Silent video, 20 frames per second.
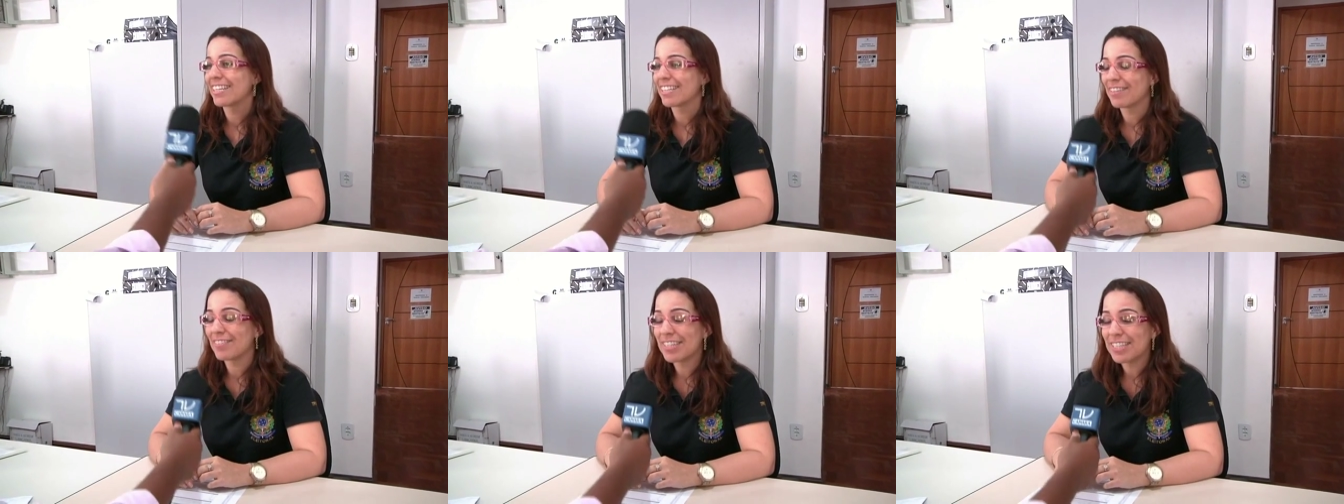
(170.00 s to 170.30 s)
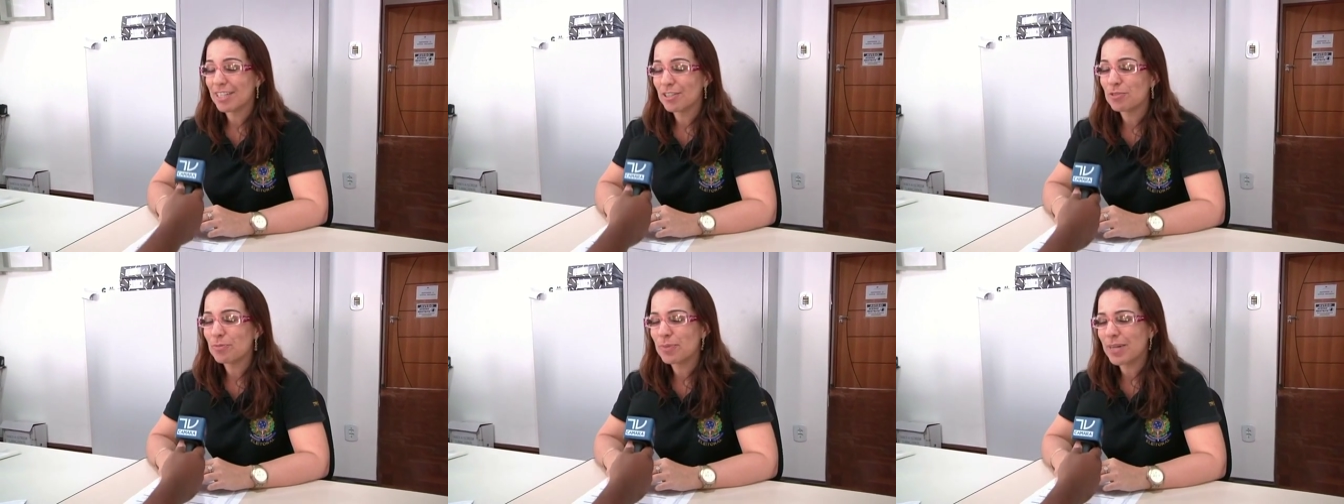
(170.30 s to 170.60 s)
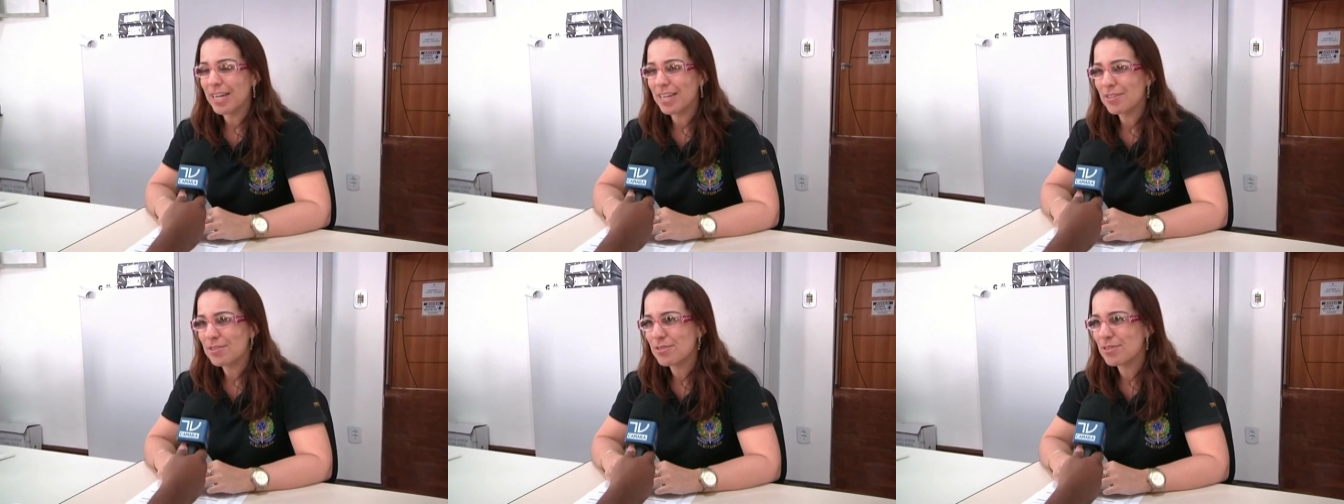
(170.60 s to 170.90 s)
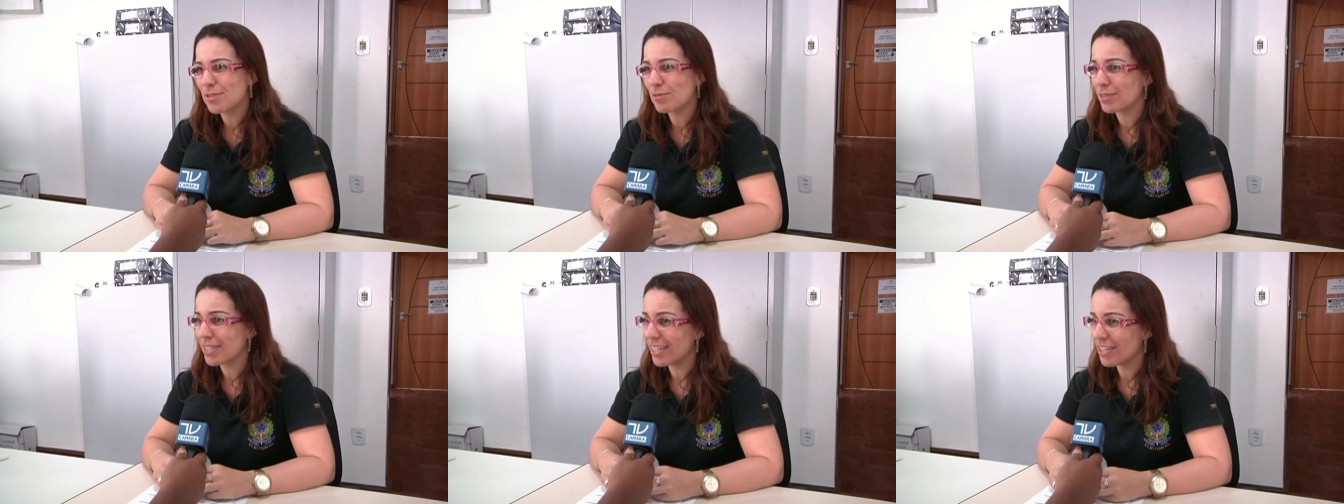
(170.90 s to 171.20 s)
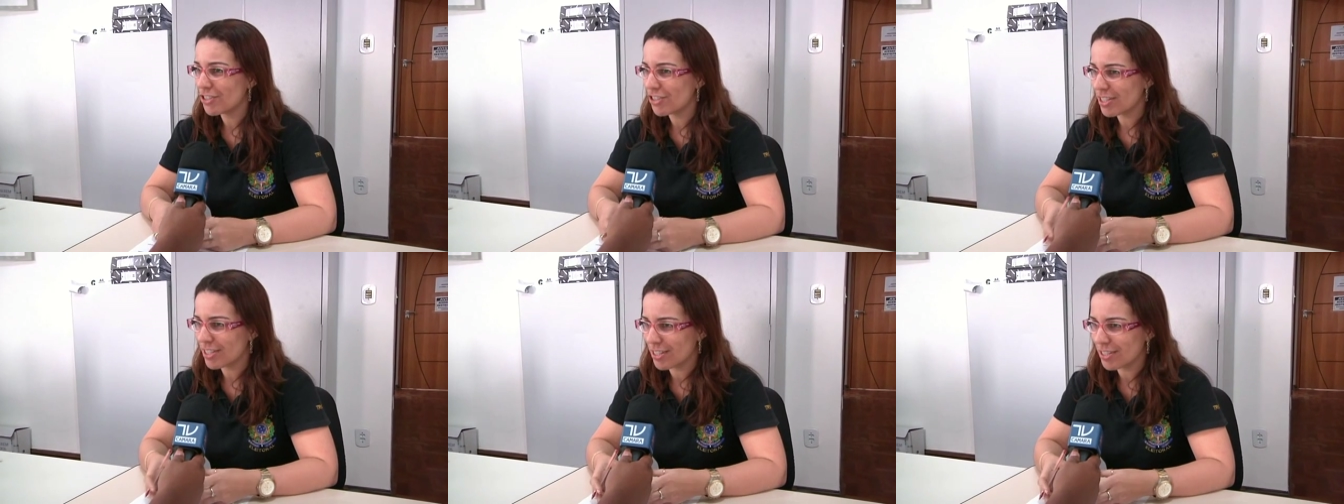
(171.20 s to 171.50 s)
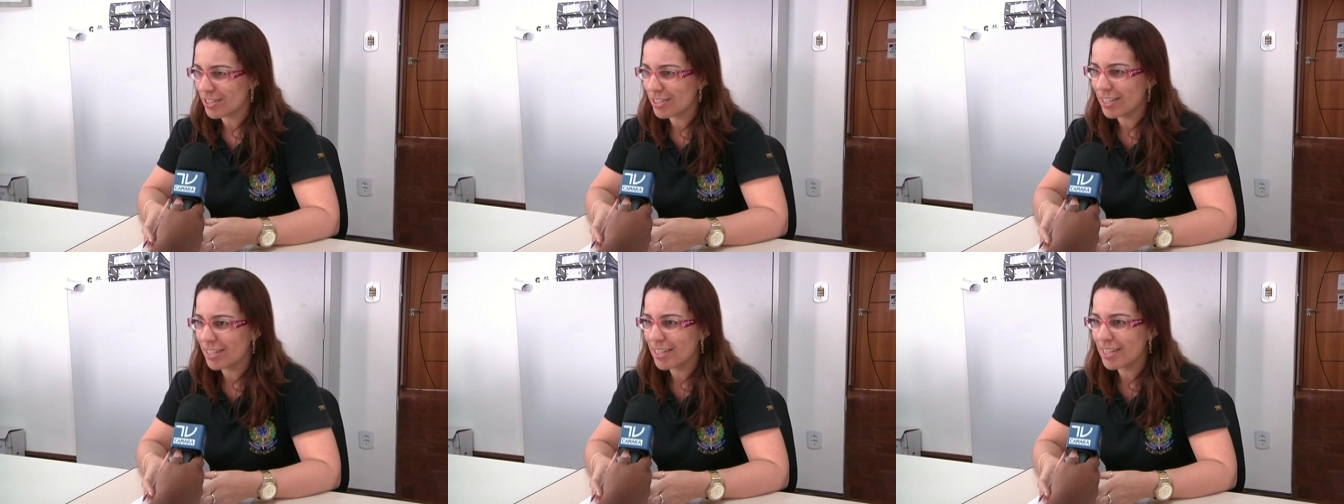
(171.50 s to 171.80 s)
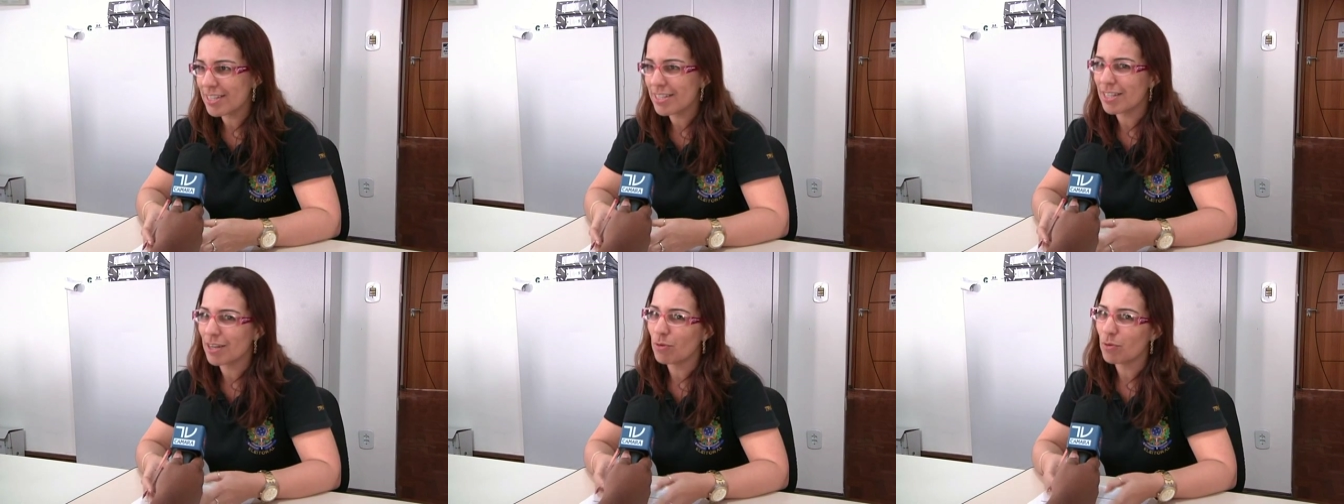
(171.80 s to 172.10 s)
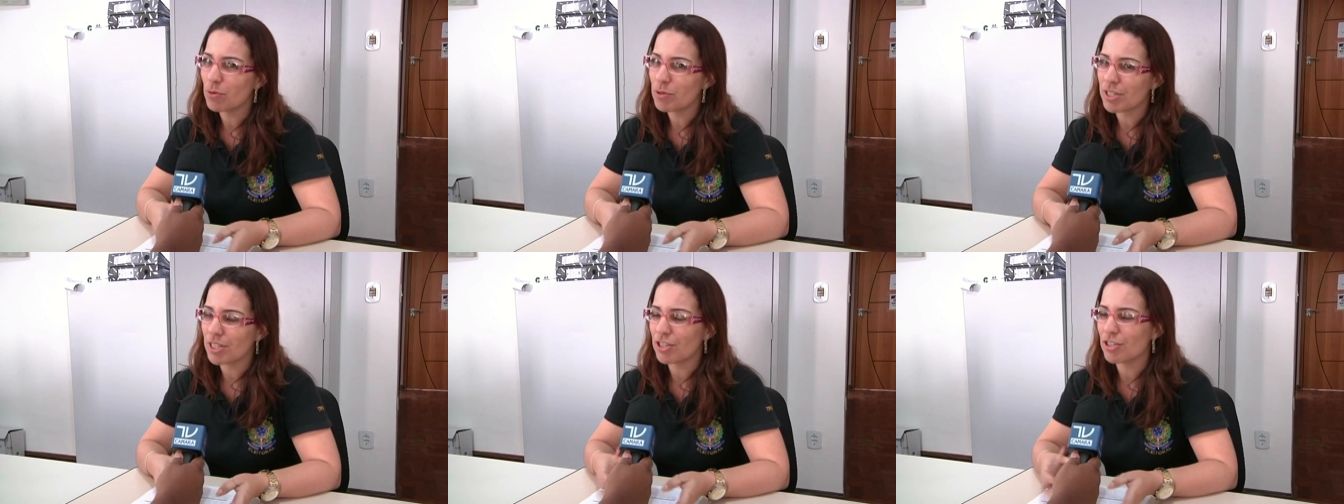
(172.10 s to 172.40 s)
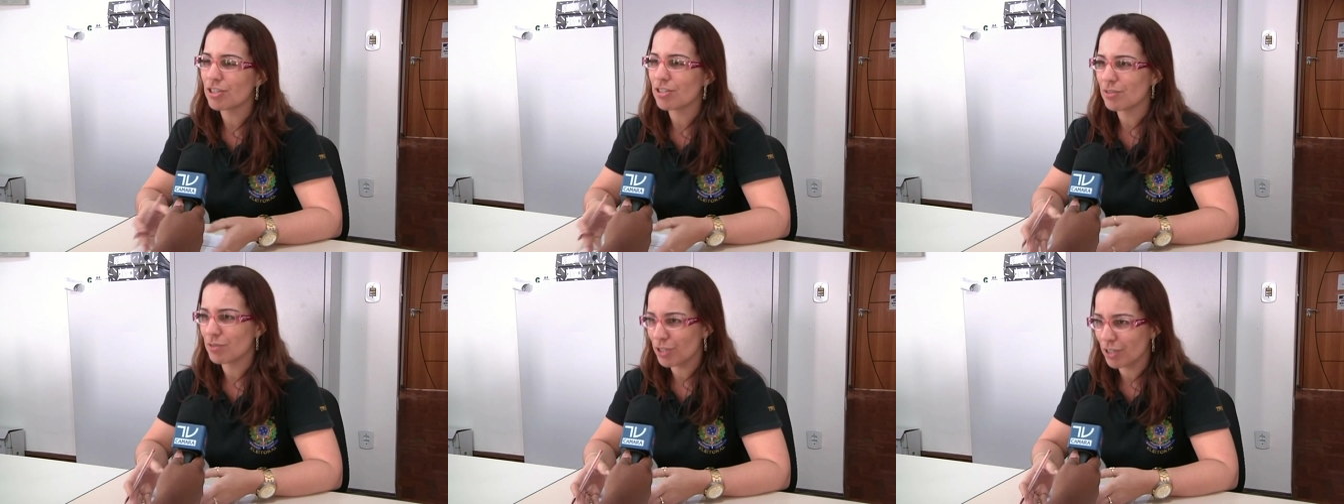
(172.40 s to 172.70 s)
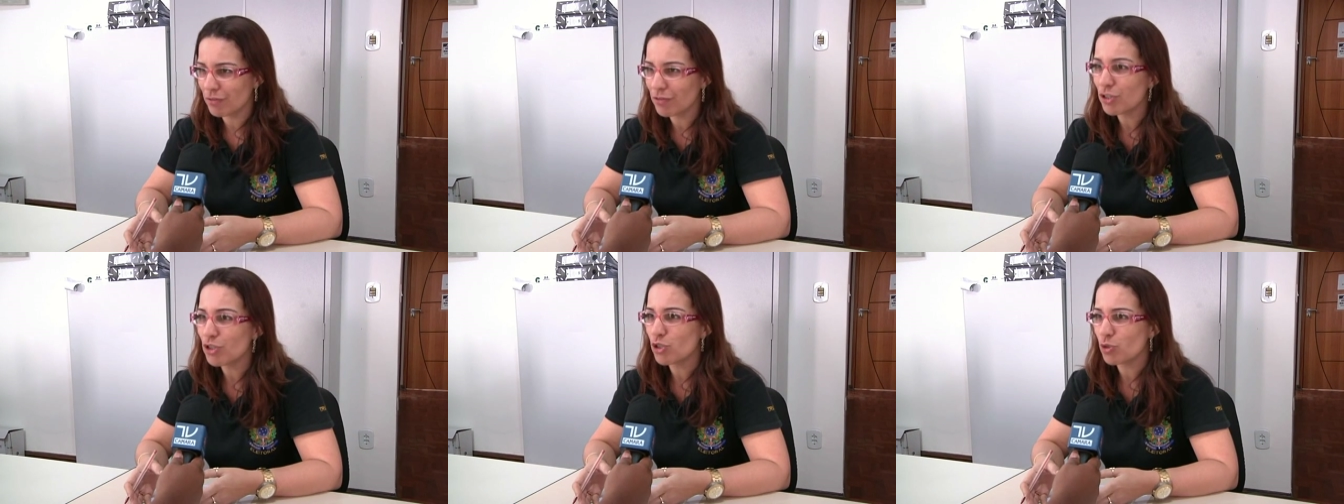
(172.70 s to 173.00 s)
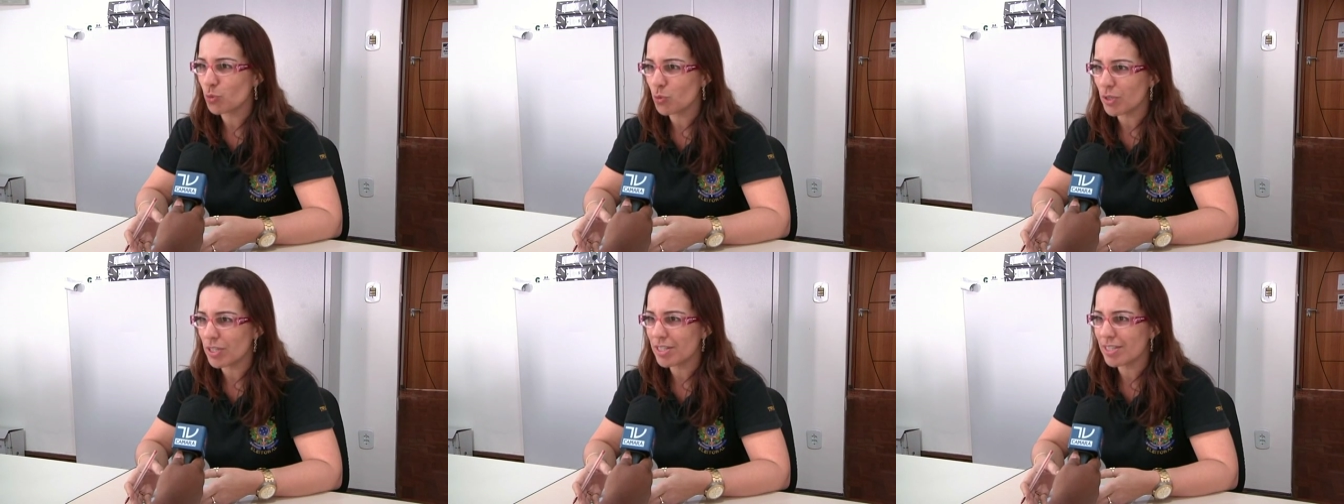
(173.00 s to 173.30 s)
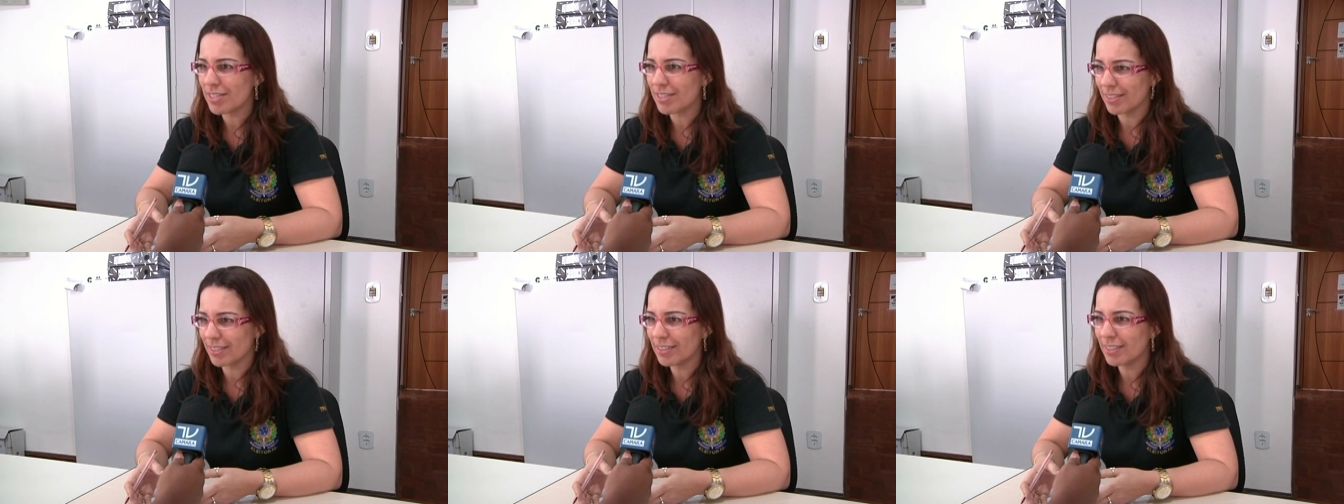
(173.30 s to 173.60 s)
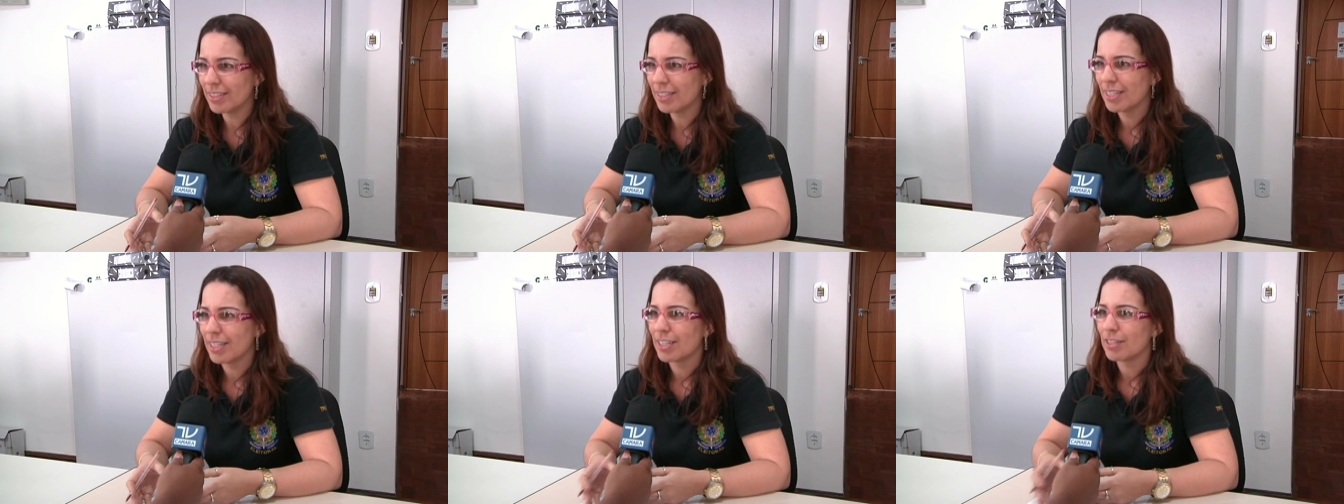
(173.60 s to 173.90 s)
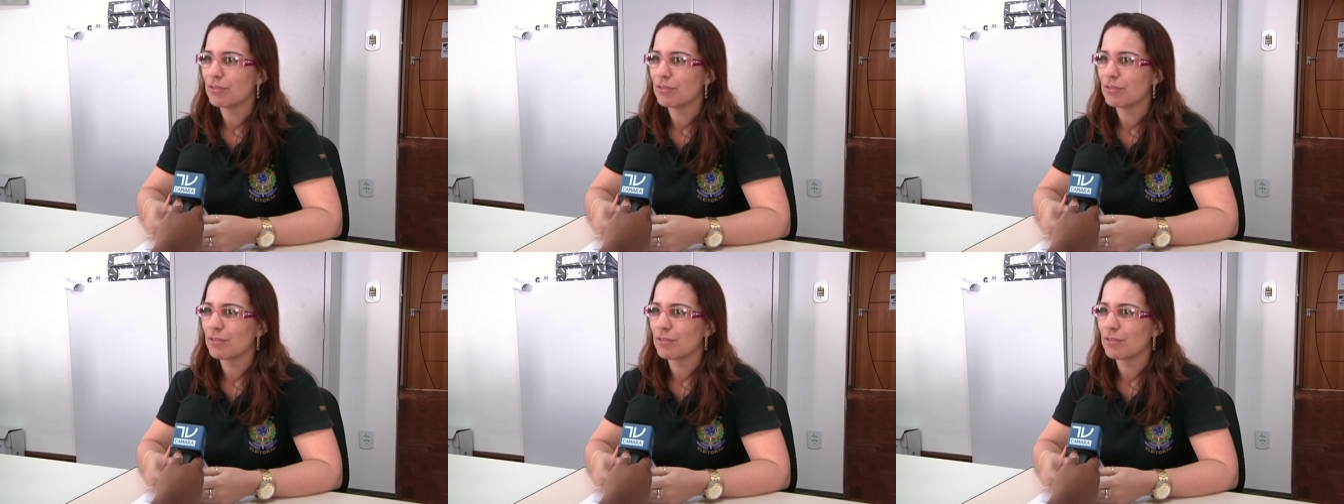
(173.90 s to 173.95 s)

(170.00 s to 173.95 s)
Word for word: é, na verdade, o prazo são 10 dias antes da eleição, ou seja, dia 22, né?